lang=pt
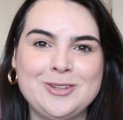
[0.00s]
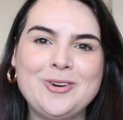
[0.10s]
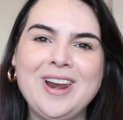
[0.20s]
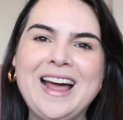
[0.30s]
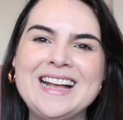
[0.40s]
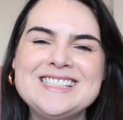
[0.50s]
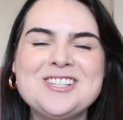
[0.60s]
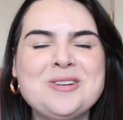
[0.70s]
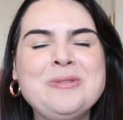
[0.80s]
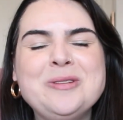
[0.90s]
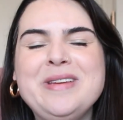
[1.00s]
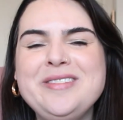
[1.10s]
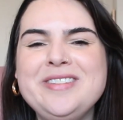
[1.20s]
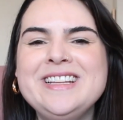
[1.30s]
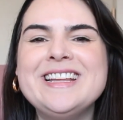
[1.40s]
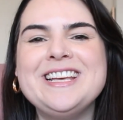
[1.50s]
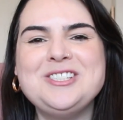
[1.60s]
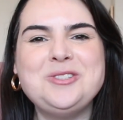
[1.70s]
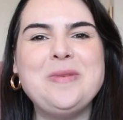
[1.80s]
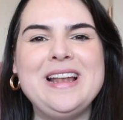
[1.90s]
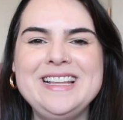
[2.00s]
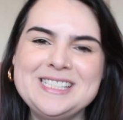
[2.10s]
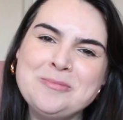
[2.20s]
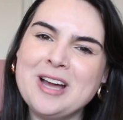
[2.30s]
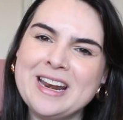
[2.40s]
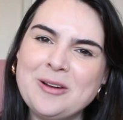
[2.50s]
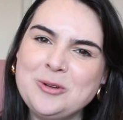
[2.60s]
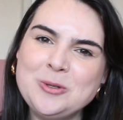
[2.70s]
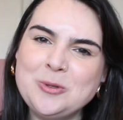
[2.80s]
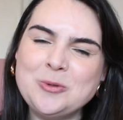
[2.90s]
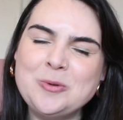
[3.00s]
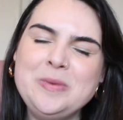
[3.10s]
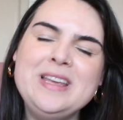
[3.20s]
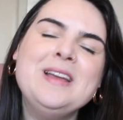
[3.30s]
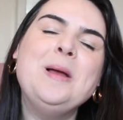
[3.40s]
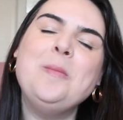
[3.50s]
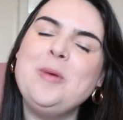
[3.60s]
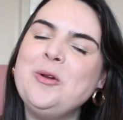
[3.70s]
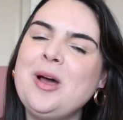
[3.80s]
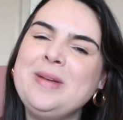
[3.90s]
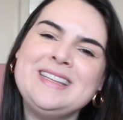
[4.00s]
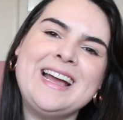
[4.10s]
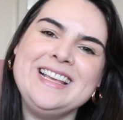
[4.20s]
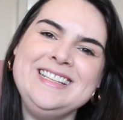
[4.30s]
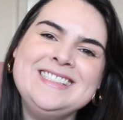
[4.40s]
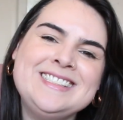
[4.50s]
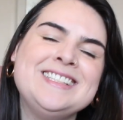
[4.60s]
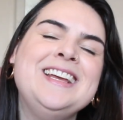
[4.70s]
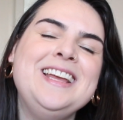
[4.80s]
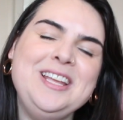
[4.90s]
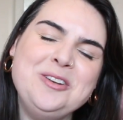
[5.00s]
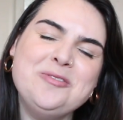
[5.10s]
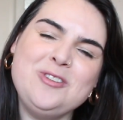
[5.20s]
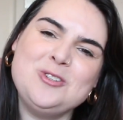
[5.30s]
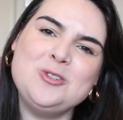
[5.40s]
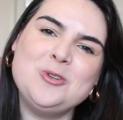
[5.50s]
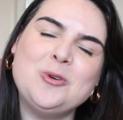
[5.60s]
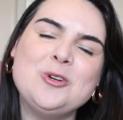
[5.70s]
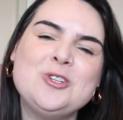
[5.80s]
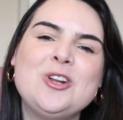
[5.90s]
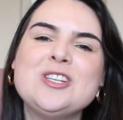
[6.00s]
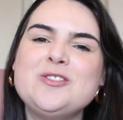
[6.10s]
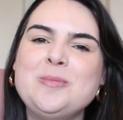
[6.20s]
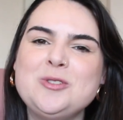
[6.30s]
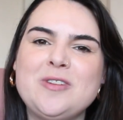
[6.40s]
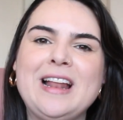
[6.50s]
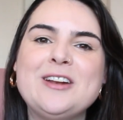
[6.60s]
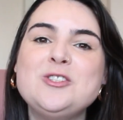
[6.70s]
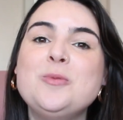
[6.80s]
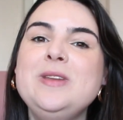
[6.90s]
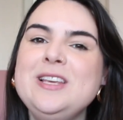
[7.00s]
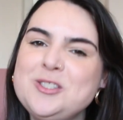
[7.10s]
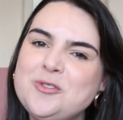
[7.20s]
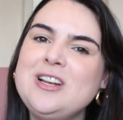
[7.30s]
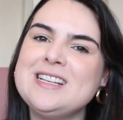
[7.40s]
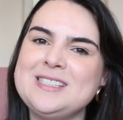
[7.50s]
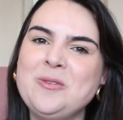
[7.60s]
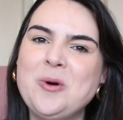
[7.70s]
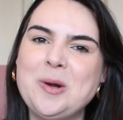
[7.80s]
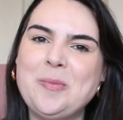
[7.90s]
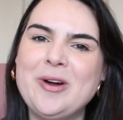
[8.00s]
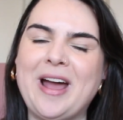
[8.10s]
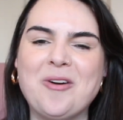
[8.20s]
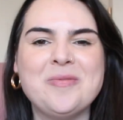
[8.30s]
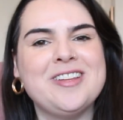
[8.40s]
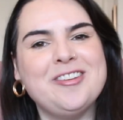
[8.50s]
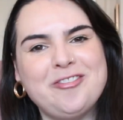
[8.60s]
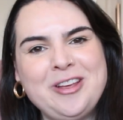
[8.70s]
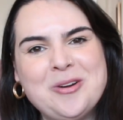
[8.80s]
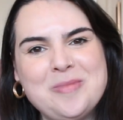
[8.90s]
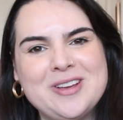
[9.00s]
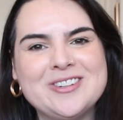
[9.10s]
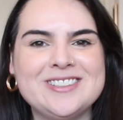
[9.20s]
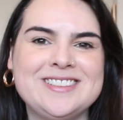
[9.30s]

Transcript: Olá, seja muito bem-vinda a este belíssimo canal no YouTube. Meu nome é Thaís e no vídeo de hoje nós vamos falar sobre esfoliação corporal. Vem comigo!